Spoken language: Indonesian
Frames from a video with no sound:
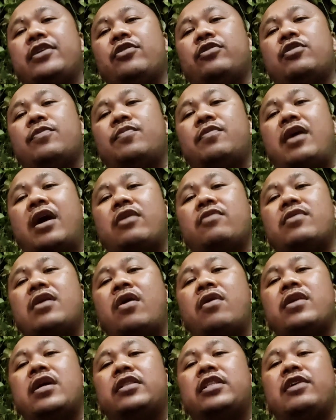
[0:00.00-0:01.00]
YouTube
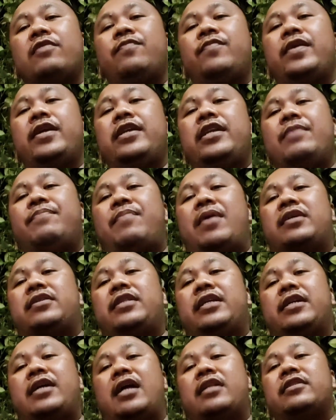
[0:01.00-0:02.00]
Karuna Honda TV,
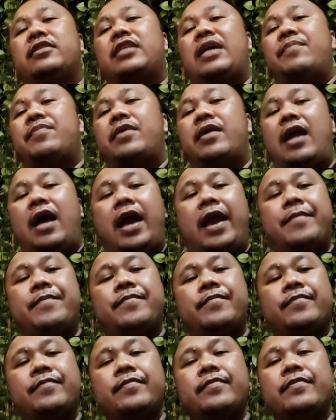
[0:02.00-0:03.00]
dipastikan subscribe
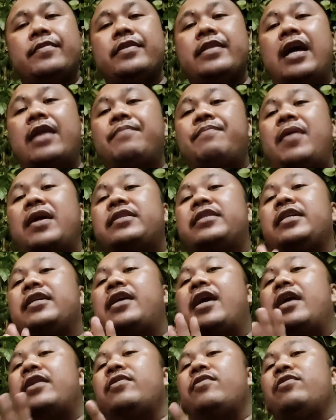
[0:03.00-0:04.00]
dan
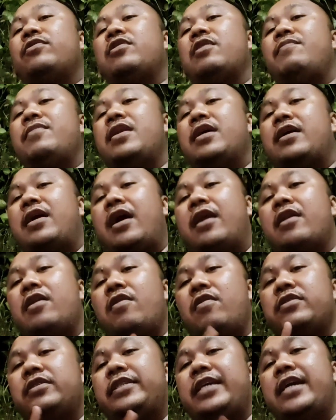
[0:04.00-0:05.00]
pastikan untuk menekan
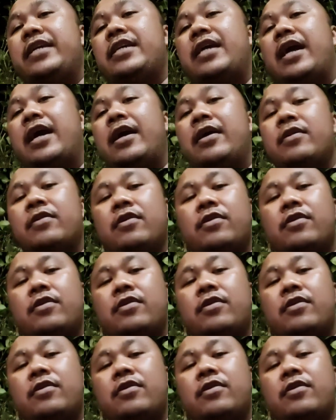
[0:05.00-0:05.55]
loncengnya